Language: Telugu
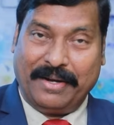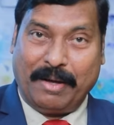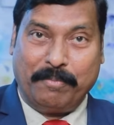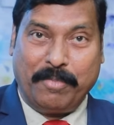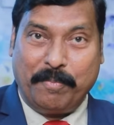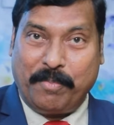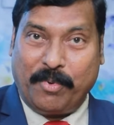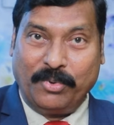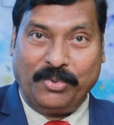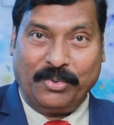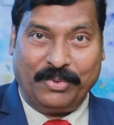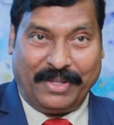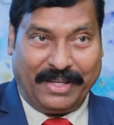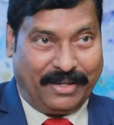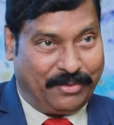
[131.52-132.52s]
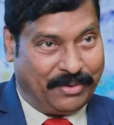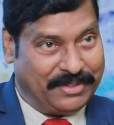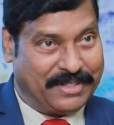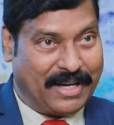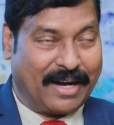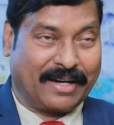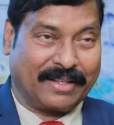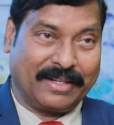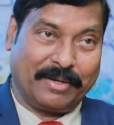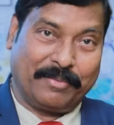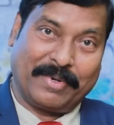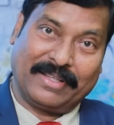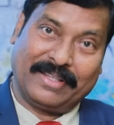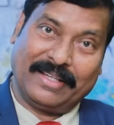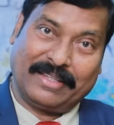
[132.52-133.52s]
డబ్బు పోతుంది కొద్ది జాగ్రత్తగా
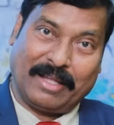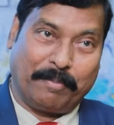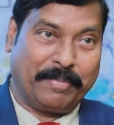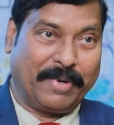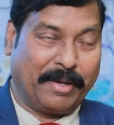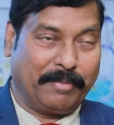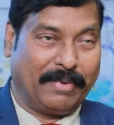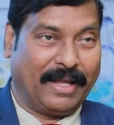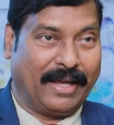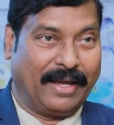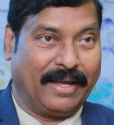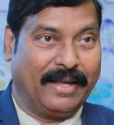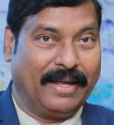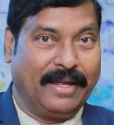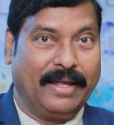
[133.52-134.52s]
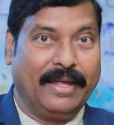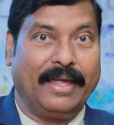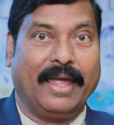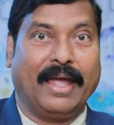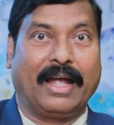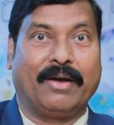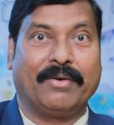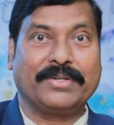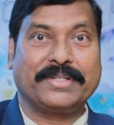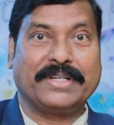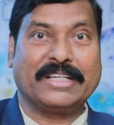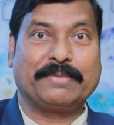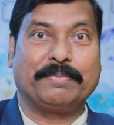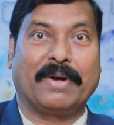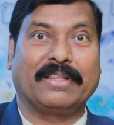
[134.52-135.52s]
పడితే తప్పేంలే hmm. ఎక్కువ
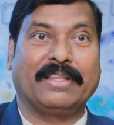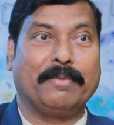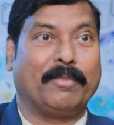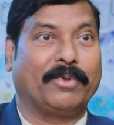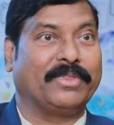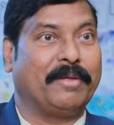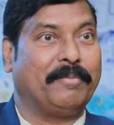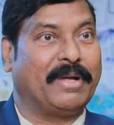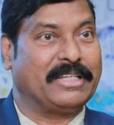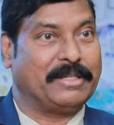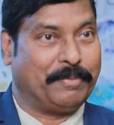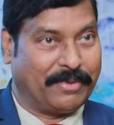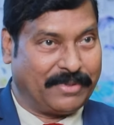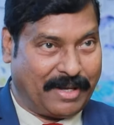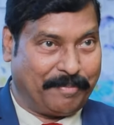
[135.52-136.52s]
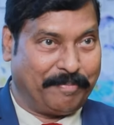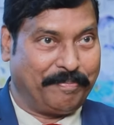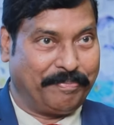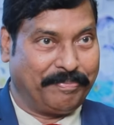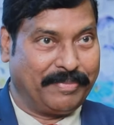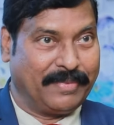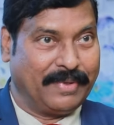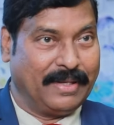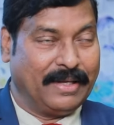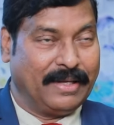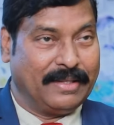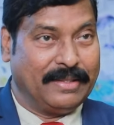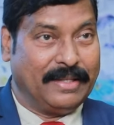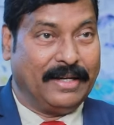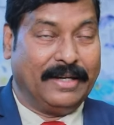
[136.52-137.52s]
స్ట్రెస్ పడితే మొత్తం మర్చిపోతాం hmm.
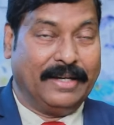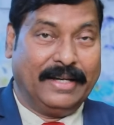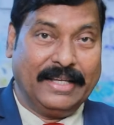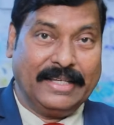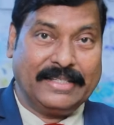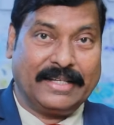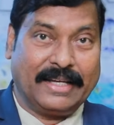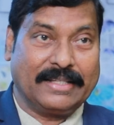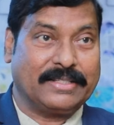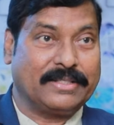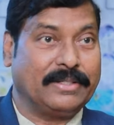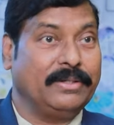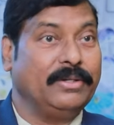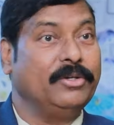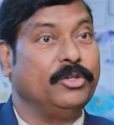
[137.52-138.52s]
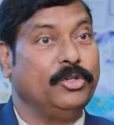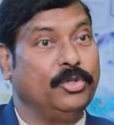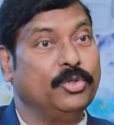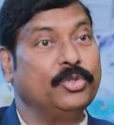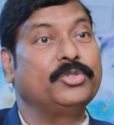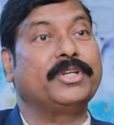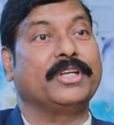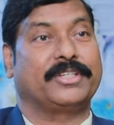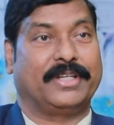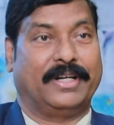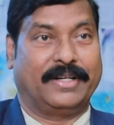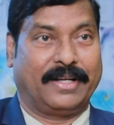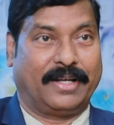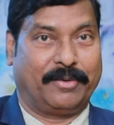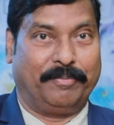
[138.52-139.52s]
దీని డీ స్ట్రెస్ యూ స్ట్రెస్
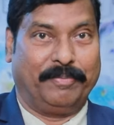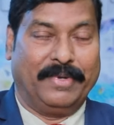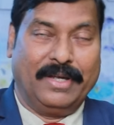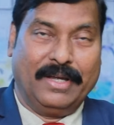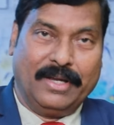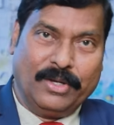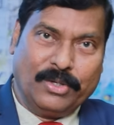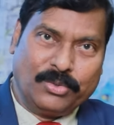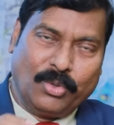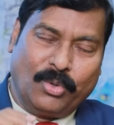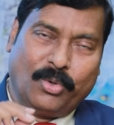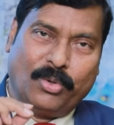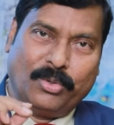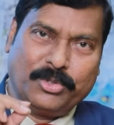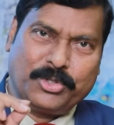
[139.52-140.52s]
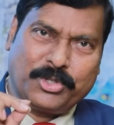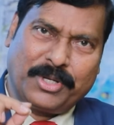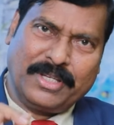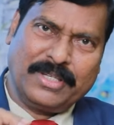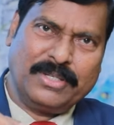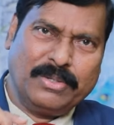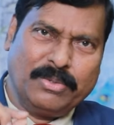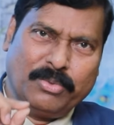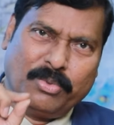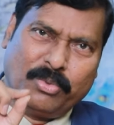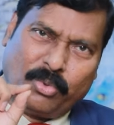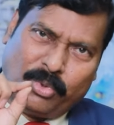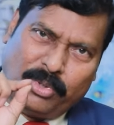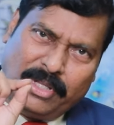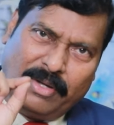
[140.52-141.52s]
అంటారు hmm. సో స్ట్రెస్
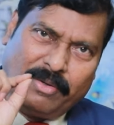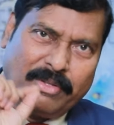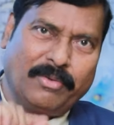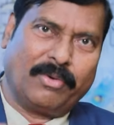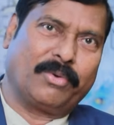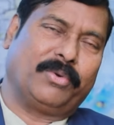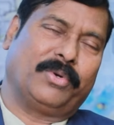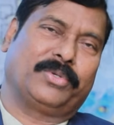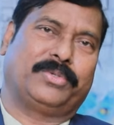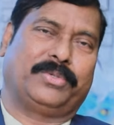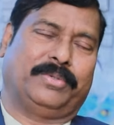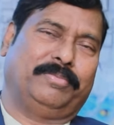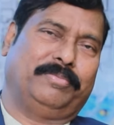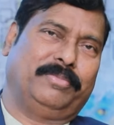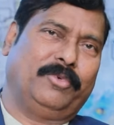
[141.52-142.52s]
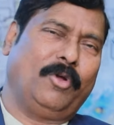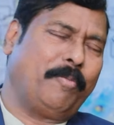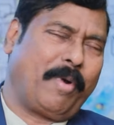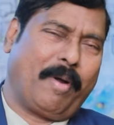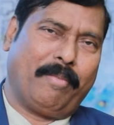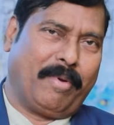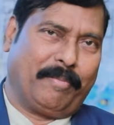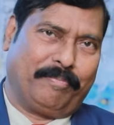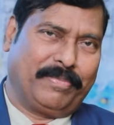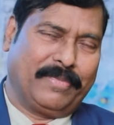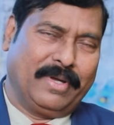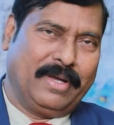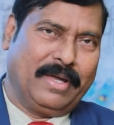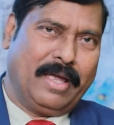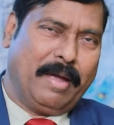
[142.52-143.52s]
కొద్దిగా ఉండొచ్చు నో ప్రాబ్లం
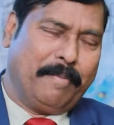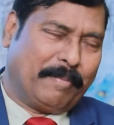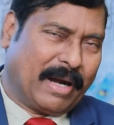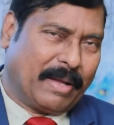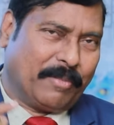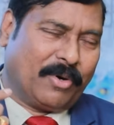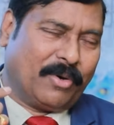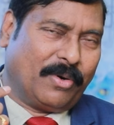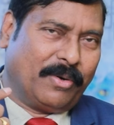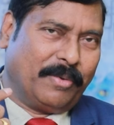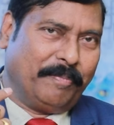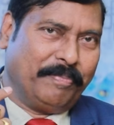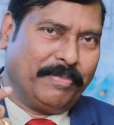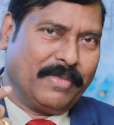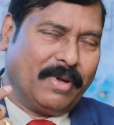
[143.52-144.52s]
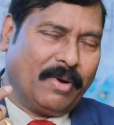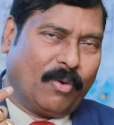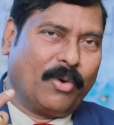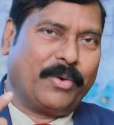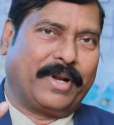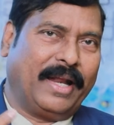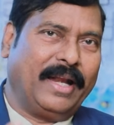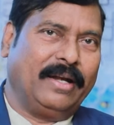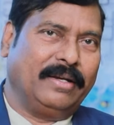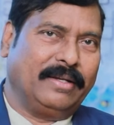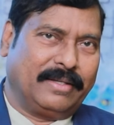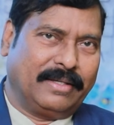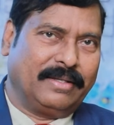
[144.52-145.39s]
మనము ఓ ట్రైన్